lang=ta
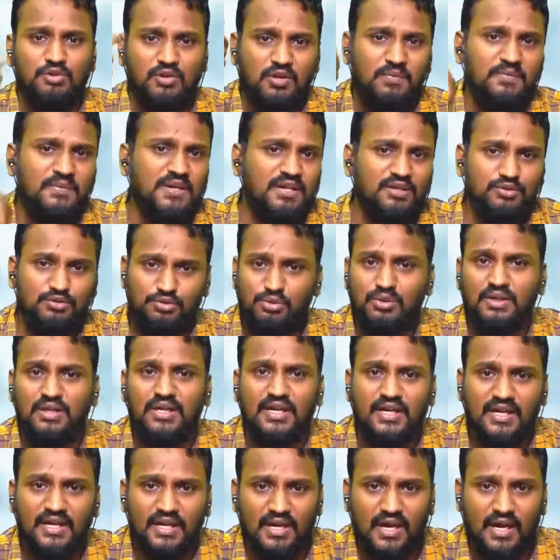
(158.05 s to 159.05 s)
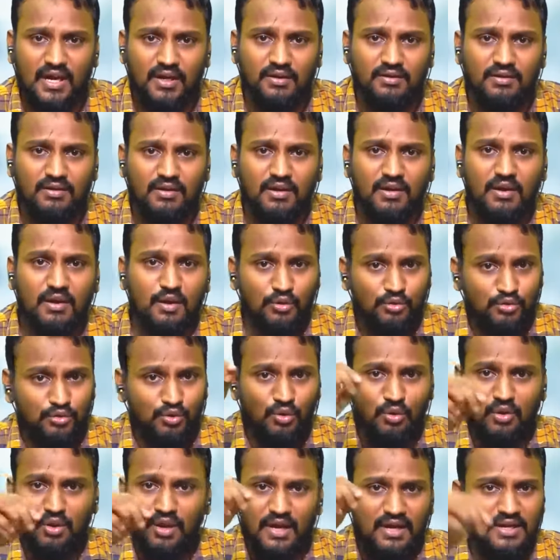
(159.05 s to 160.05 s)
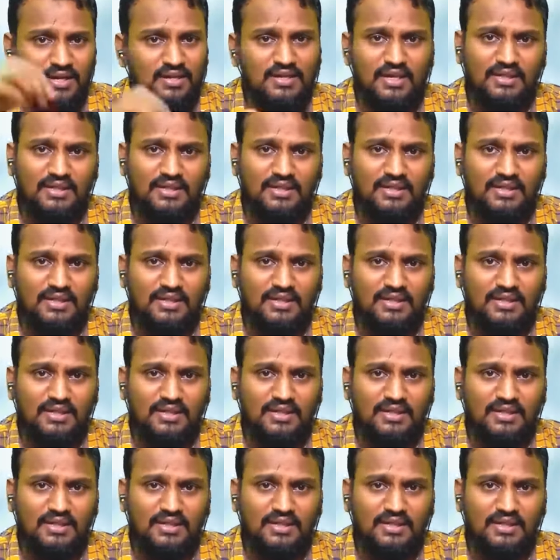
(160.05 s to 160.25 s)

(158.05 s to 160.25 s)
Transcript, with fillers: பத்து நாள் முடிகின்ற தருவ தருவாயில்